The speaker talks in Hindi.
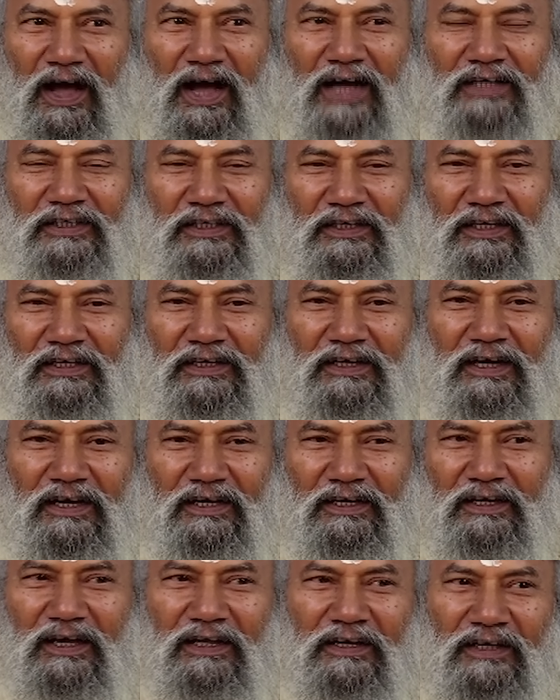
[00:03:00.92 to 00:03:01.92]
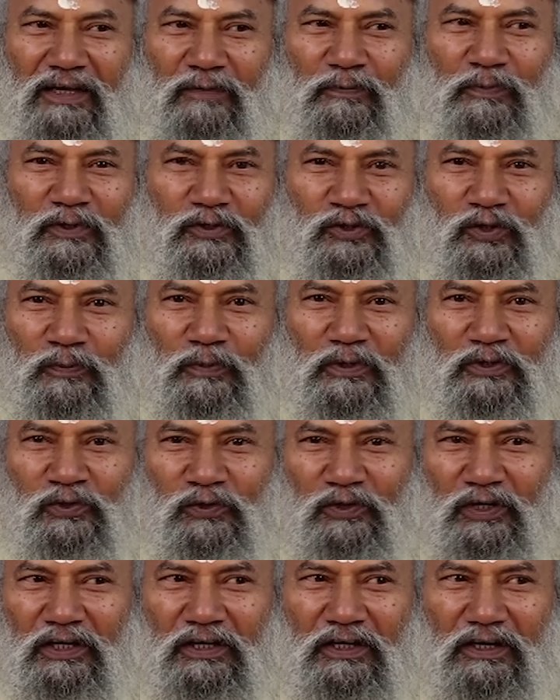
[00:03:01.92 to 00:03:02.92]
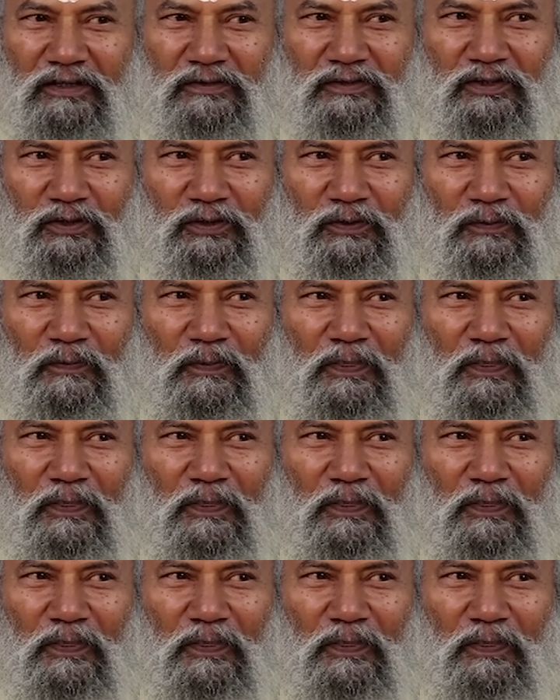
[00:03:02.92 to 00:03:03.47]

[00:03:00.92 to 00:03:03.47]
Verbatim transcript: आज नहीं कल कल नहीं परसों परसों नहीं कर सो